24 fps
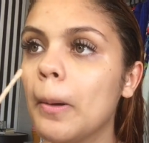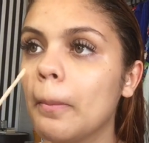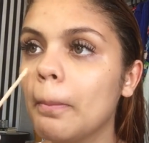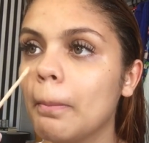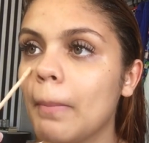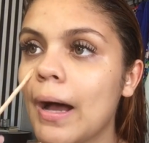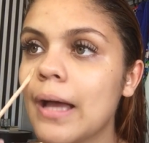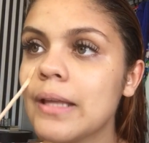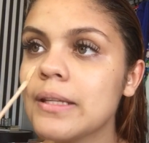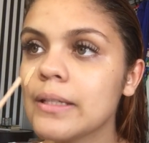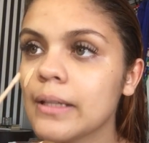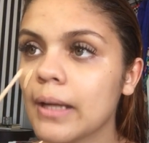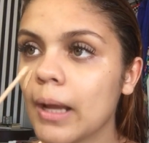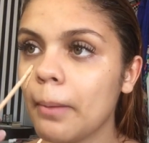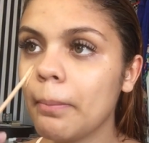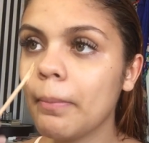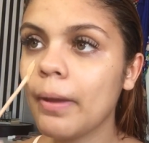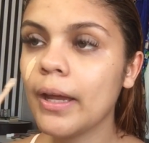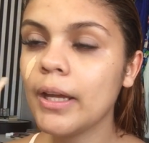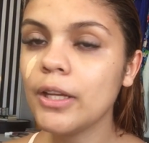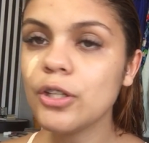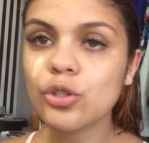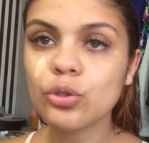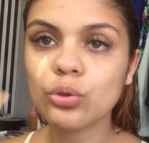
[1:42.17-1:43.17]

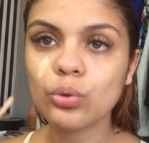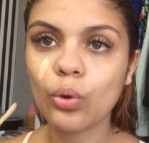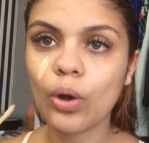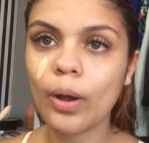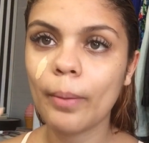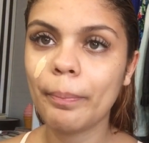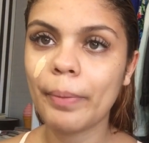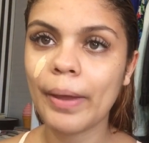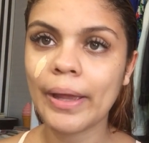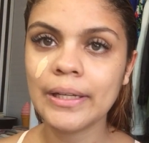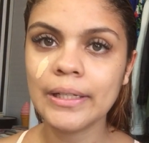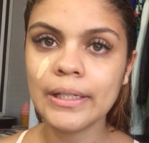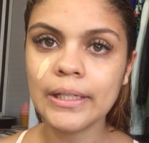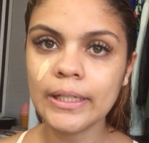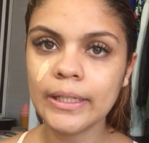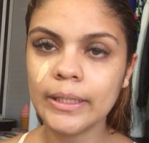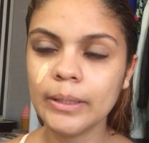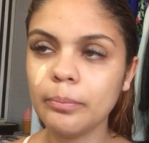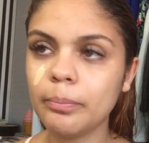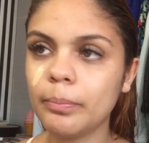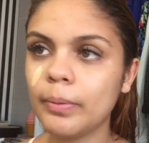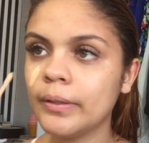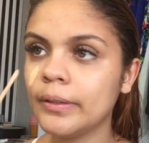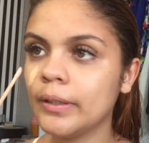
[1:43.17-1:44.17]
Basicamente, eu tô com a pele
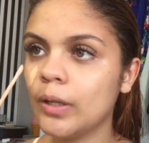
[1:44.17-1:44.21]
limpa,